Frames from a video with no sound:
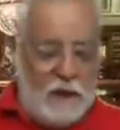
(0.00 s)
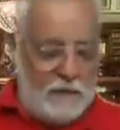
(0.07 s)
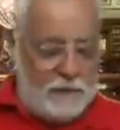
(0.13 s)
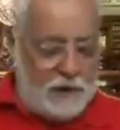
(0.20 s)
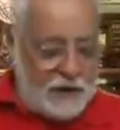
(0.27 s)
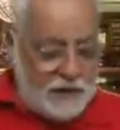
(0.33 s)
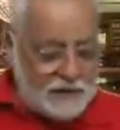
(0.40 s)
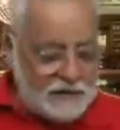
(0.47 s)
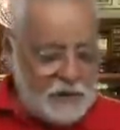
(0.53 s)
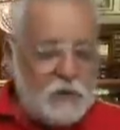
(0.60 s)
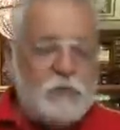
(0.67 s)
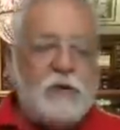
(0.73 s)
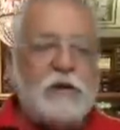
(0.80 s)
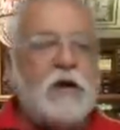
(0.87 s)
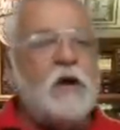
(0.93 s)
para que se
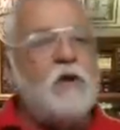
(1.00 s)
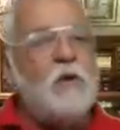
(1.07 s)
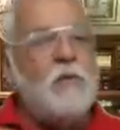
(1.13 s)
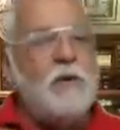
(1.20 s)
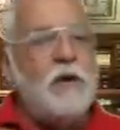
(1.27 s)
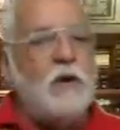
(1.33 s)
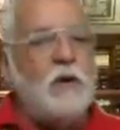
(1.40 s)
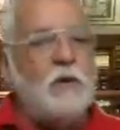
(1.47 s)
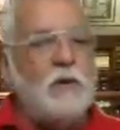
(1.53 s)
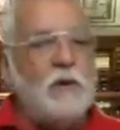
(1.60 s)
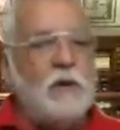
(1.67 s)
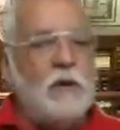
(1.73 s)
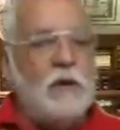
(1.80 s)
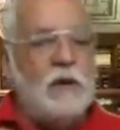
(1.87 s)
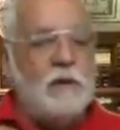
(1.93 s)
comuniquen conmigo
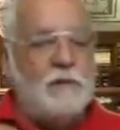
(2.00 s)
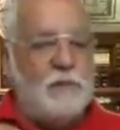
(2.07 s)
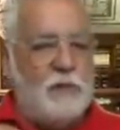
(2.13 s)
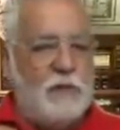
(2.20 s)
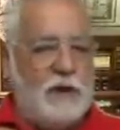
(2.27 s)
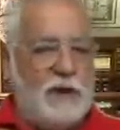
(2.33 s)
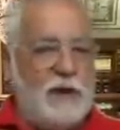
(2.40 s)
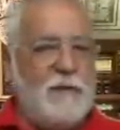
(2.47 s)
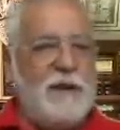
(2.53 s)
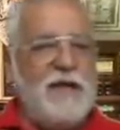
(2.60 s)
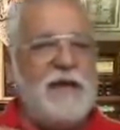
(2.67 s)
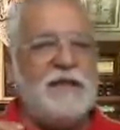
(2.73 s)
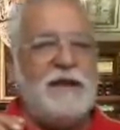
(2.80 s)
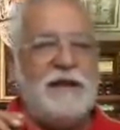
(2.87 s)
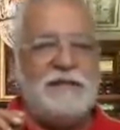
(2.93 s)
porque ya
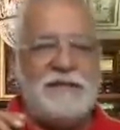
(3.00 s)
mañana en la